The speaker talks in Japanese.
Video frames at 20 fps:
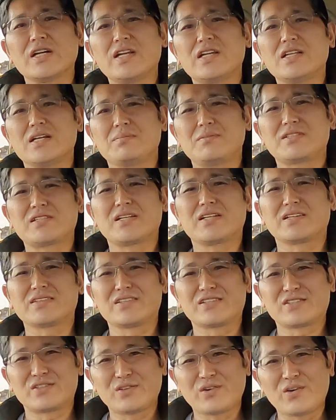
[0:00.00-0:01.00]
しゃれな店なん
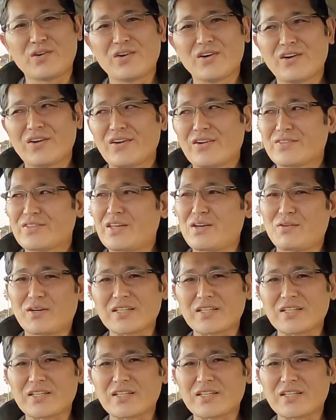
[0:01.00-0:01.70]
ですよ。で、